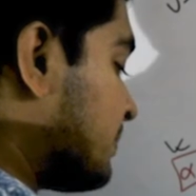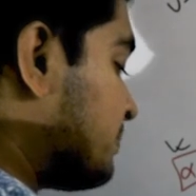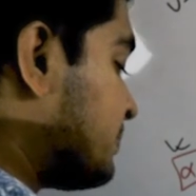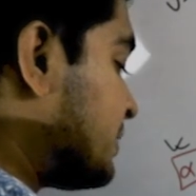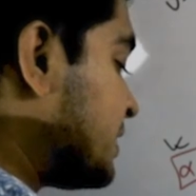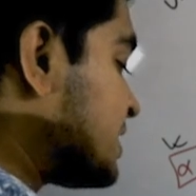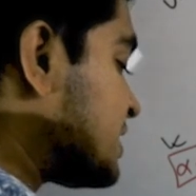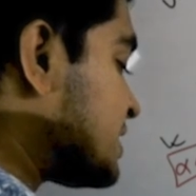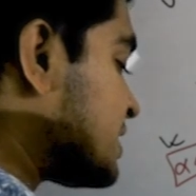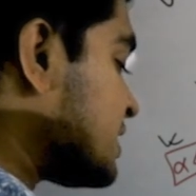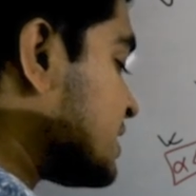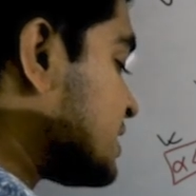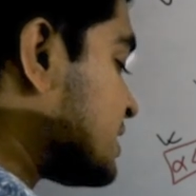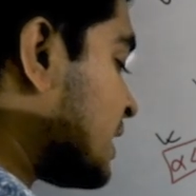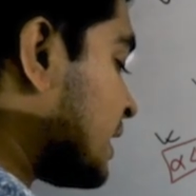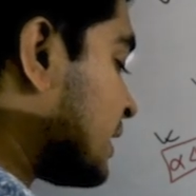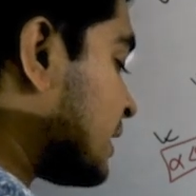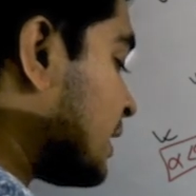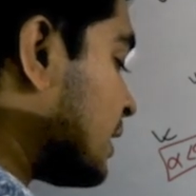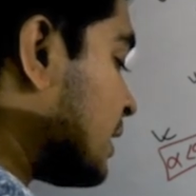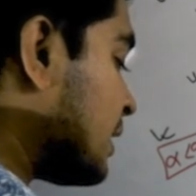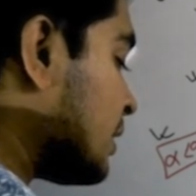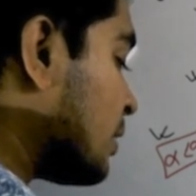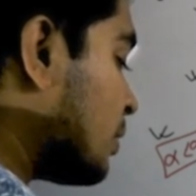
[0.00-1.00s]
যে বৃষ্টির
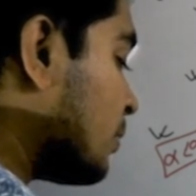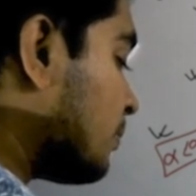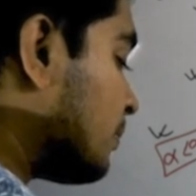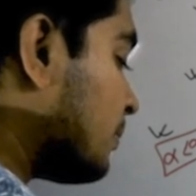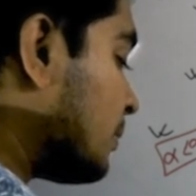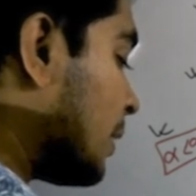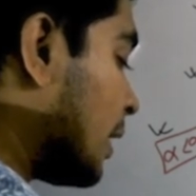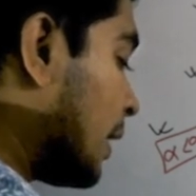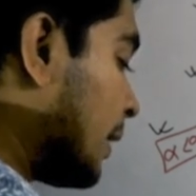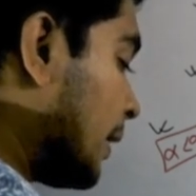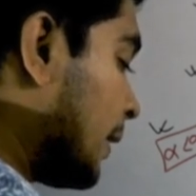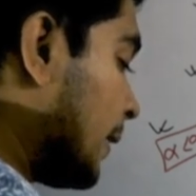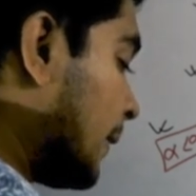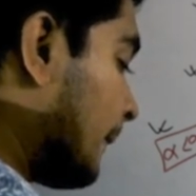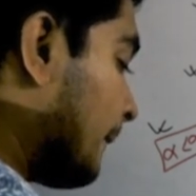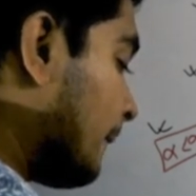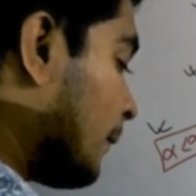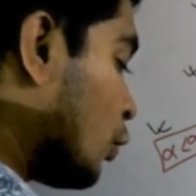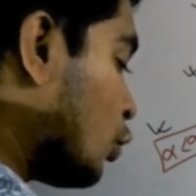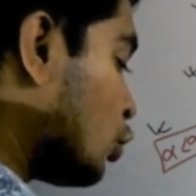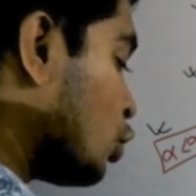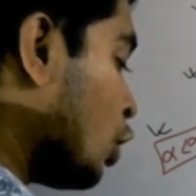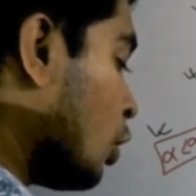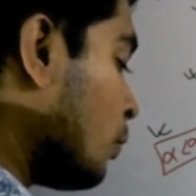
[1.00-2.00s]
সাথে
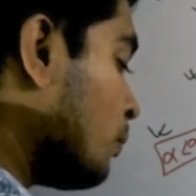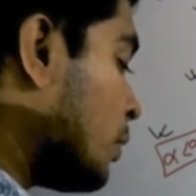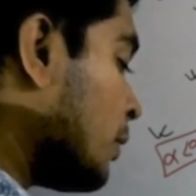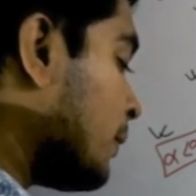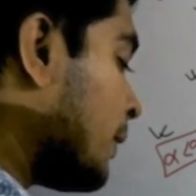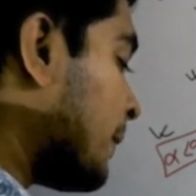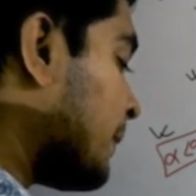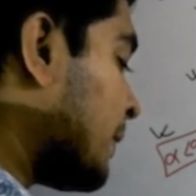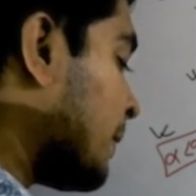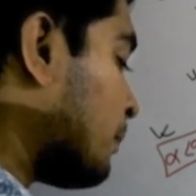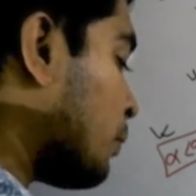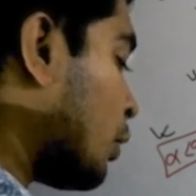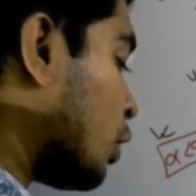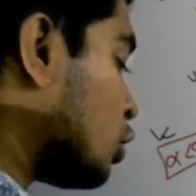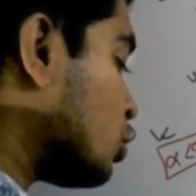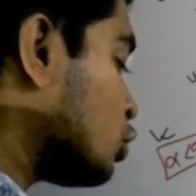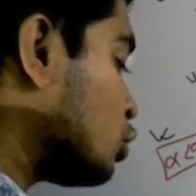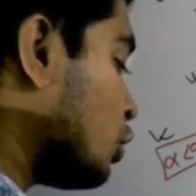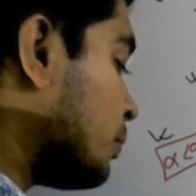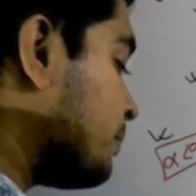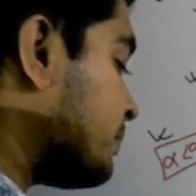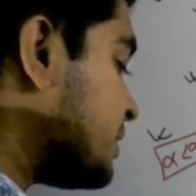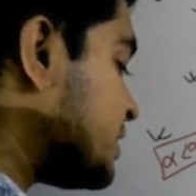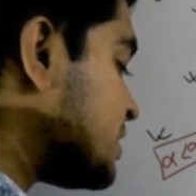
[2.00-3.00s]
উলম্বভাবে
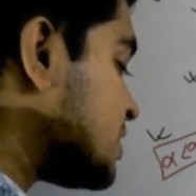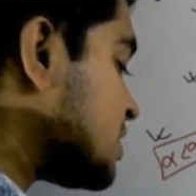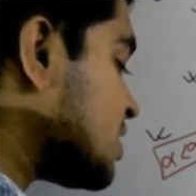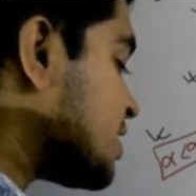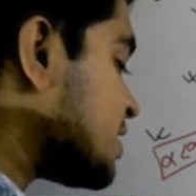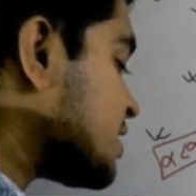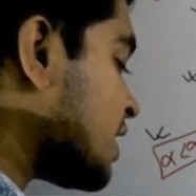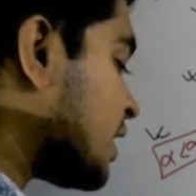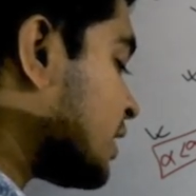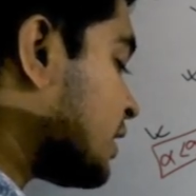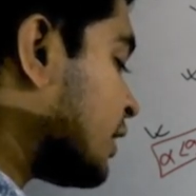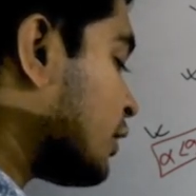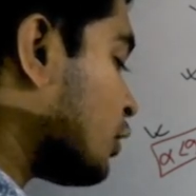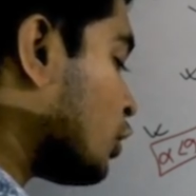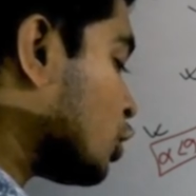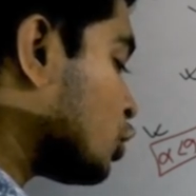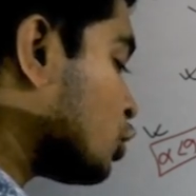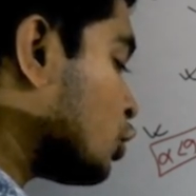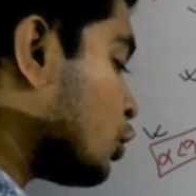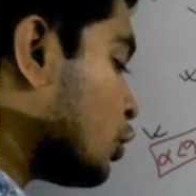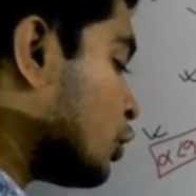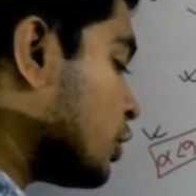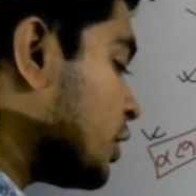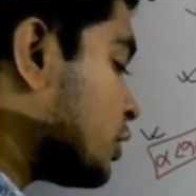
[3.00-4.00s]
পরন্ত বৃষ্টির সাথে
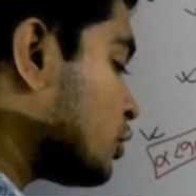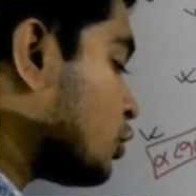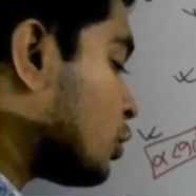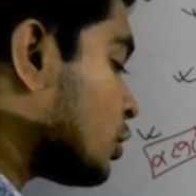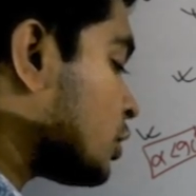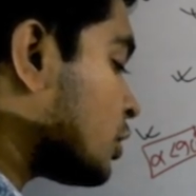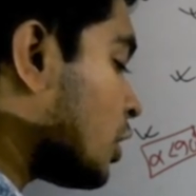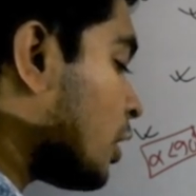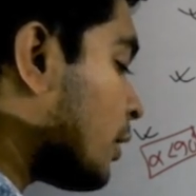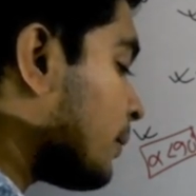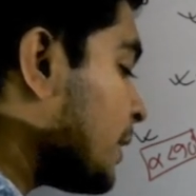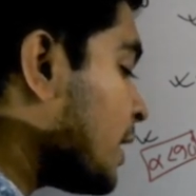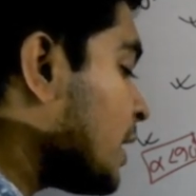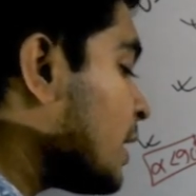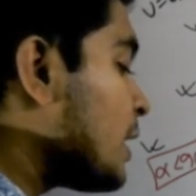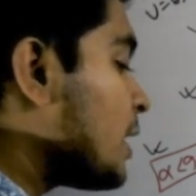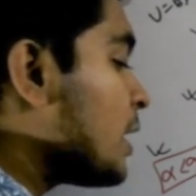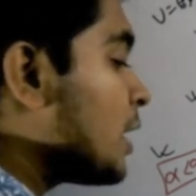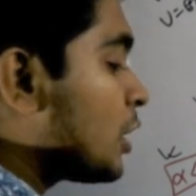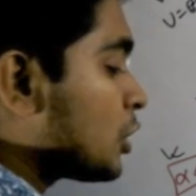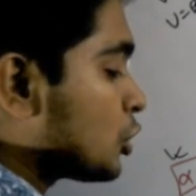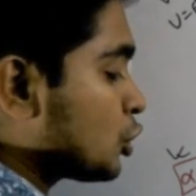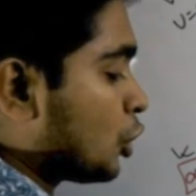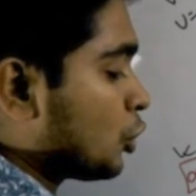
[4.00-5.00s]
কত করে ধরতে হবে
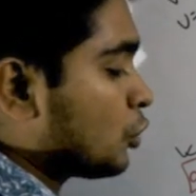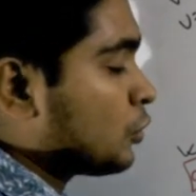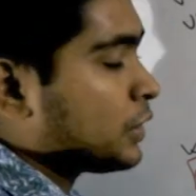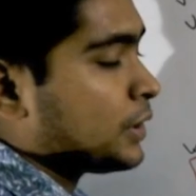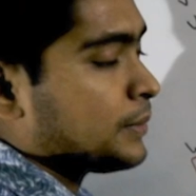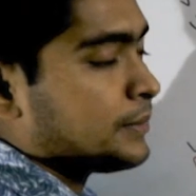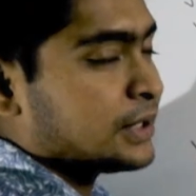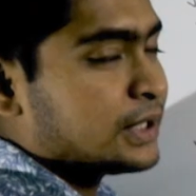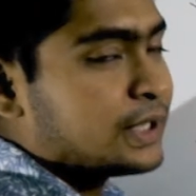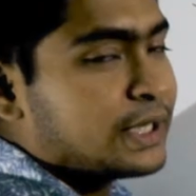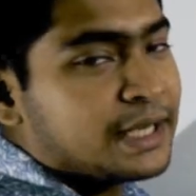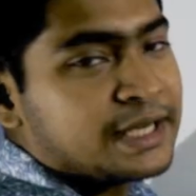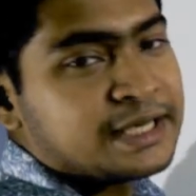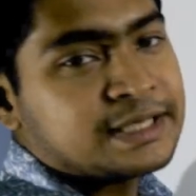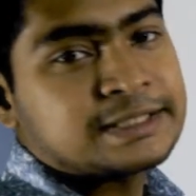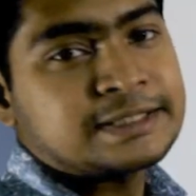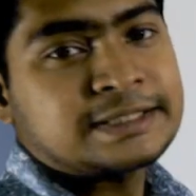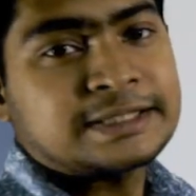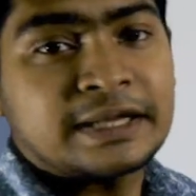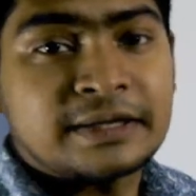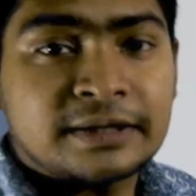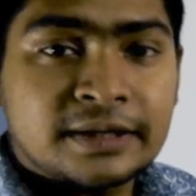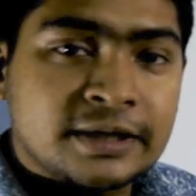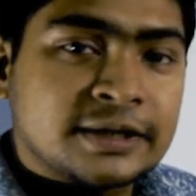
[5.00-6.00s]
তখন আমাদের এই
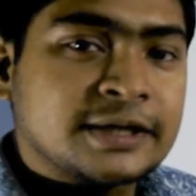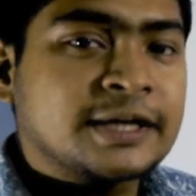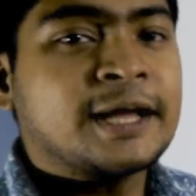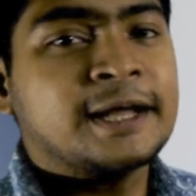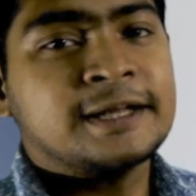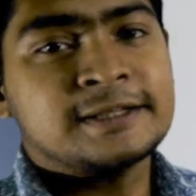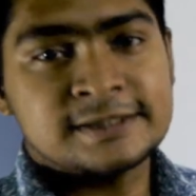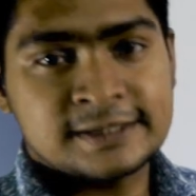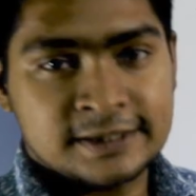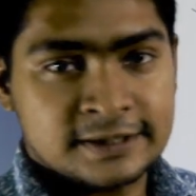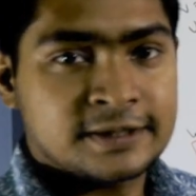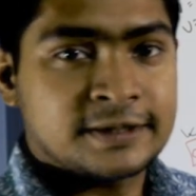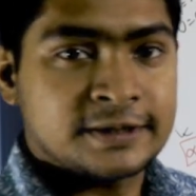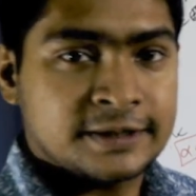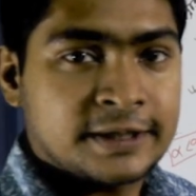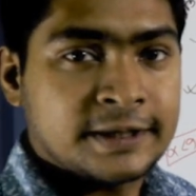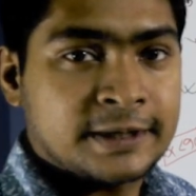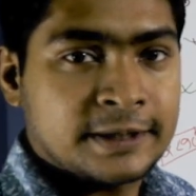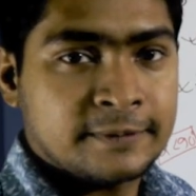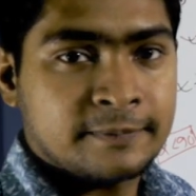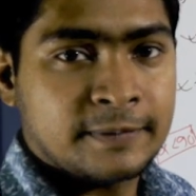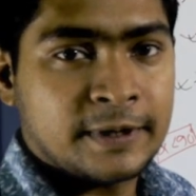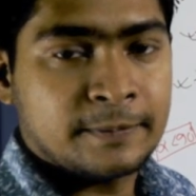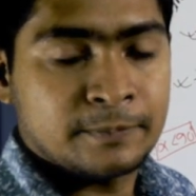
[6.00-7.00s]
থিটা দিয়ে অ্যান্সারটা
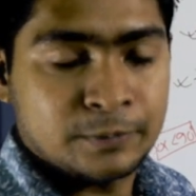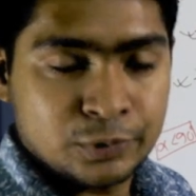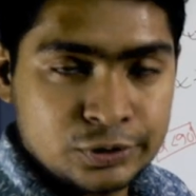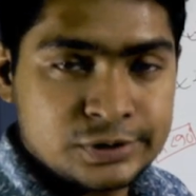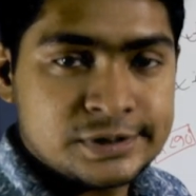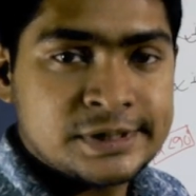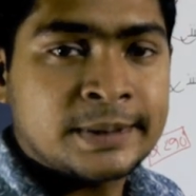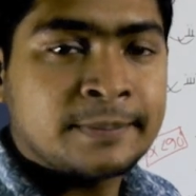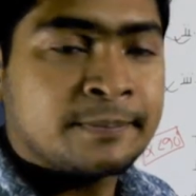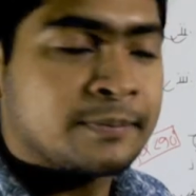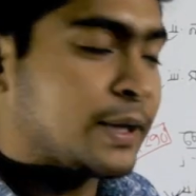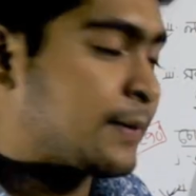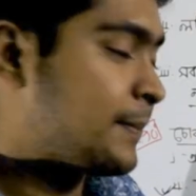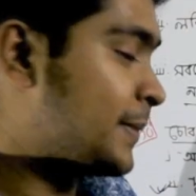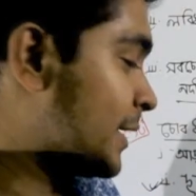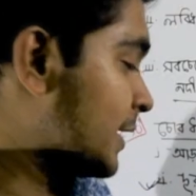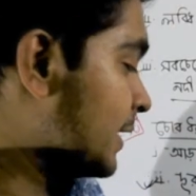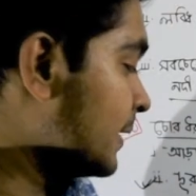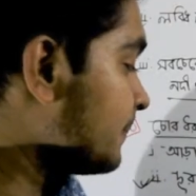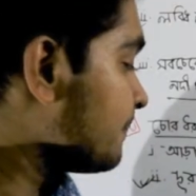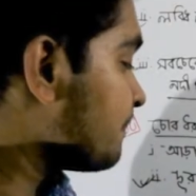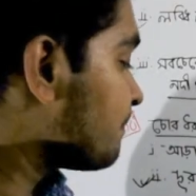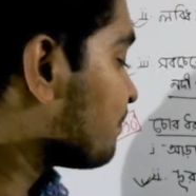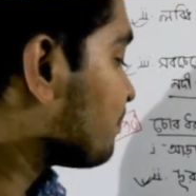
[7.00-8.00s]
দিয়ে দেবা বুঝছি ব্যাপারটা